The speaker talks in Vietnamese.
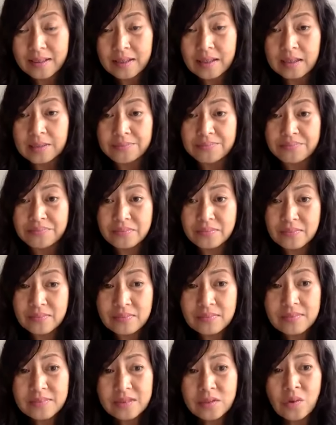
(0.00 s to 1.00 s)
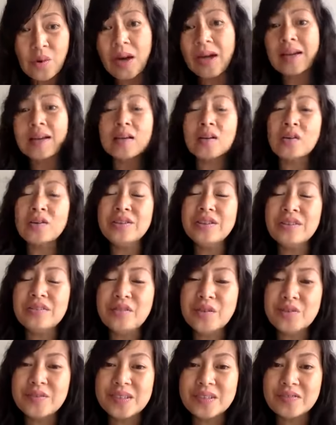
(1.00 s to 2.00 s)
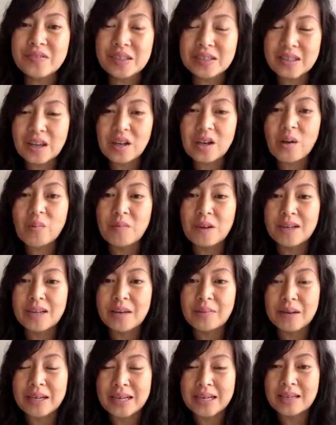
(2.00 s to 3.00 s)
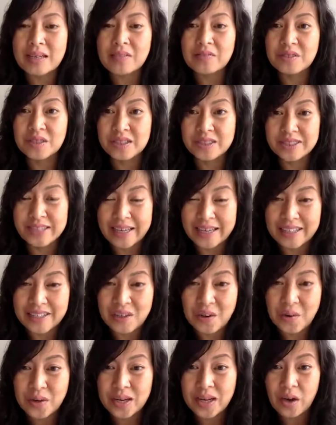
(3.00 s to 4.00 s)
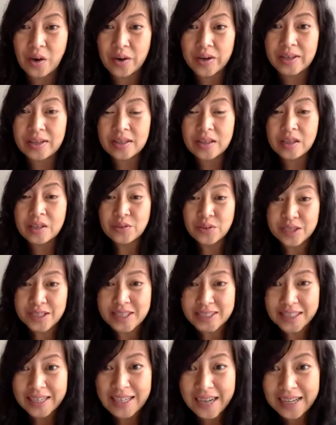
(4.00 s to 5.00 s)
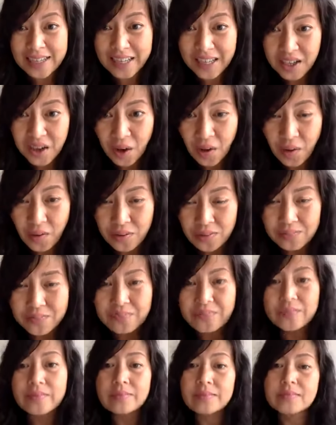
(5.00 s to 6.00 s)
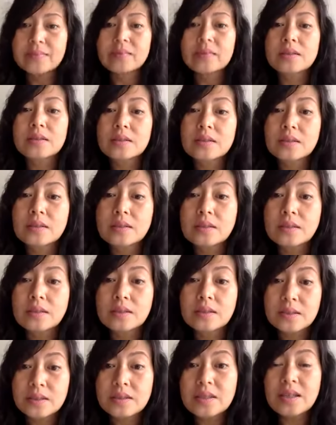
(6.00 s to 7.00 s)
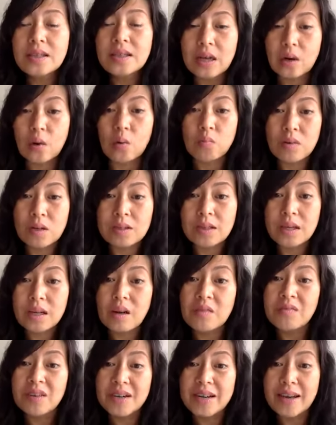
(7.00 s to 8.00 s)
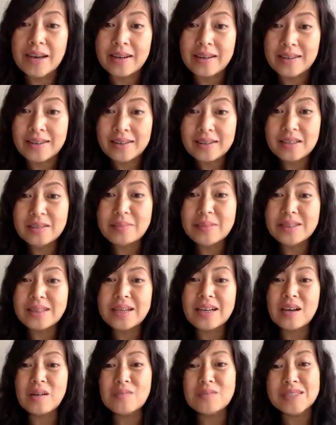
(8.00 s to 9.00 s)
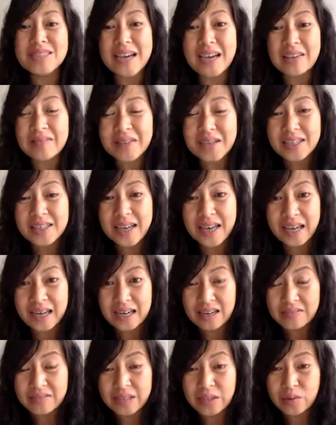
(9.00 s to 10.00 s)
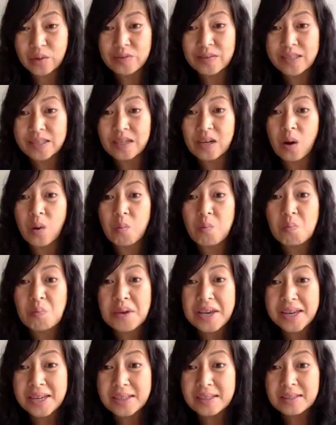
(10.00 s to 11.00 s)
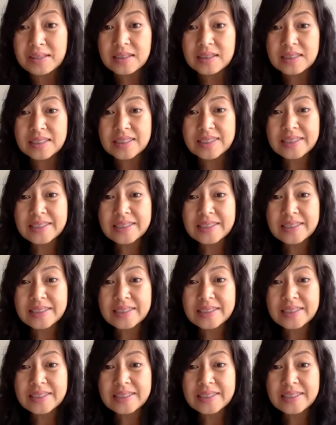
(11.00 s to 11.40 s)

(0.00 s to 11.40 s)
um, hoặc là có những quý vị tấn công vấn đề bằng cách là vừa chạy vô cái là hỏi chuyện gì xảy ra vậy con tức là cũng có tấn công vấn đề đó nhưng mà tấn công sai vấn đề là vì quý vị không biết